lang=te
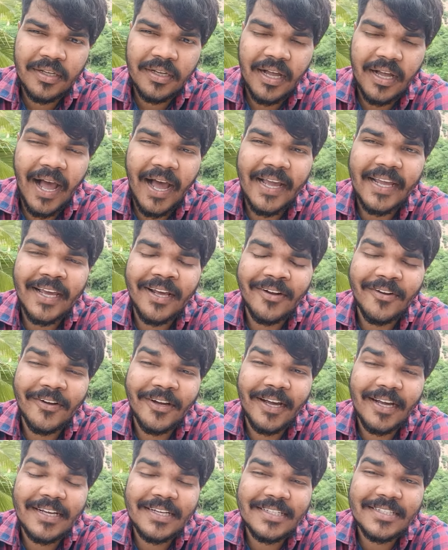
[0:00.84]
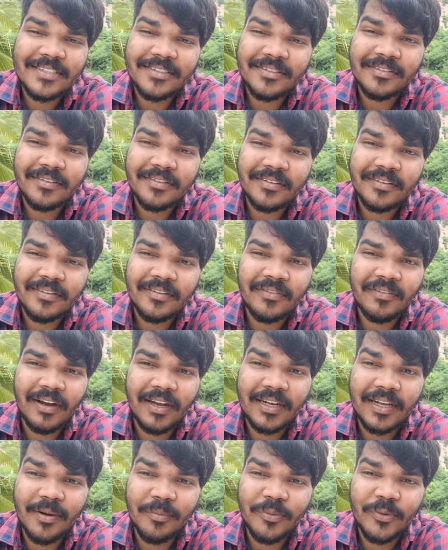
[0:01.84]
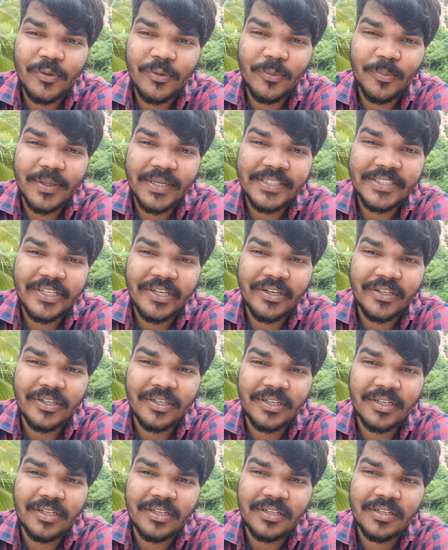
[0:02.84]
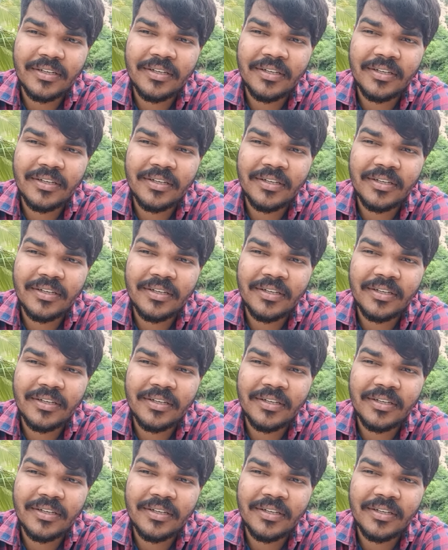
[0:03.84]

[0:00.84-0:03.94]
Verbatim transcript: హాయ్ హలో గాయస్ వెల్కమ్ టు మై ఛానల్